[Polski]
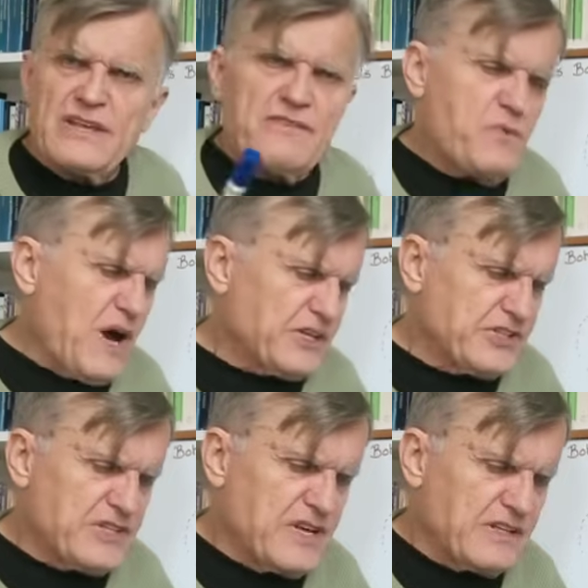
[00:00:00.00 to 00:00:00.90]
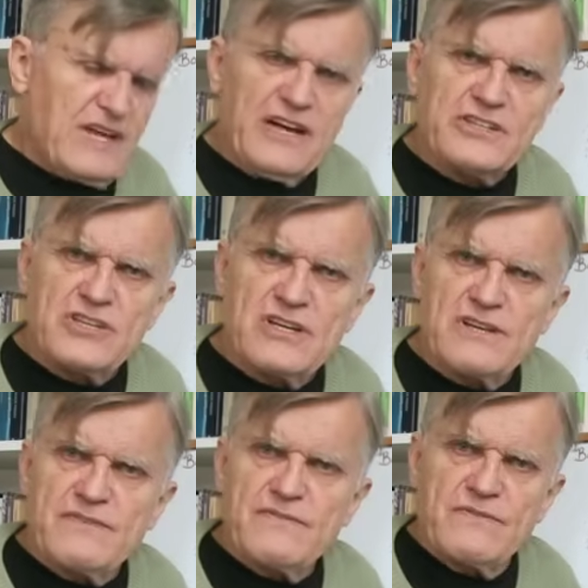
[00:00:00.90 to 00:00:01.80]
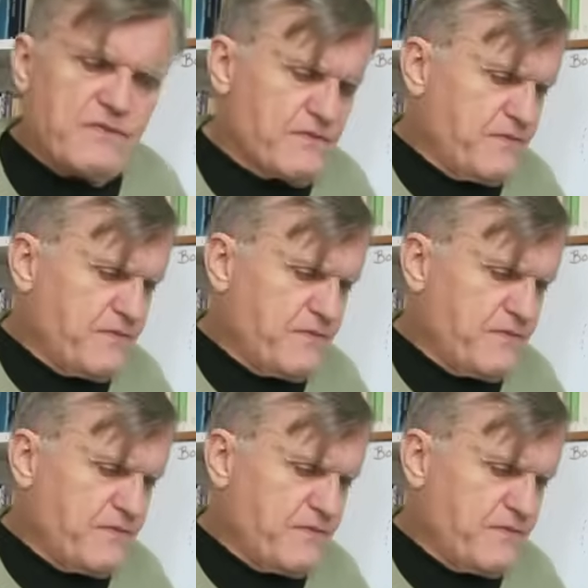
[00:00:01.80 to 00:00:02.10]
I właśnie, tak? Czyli w,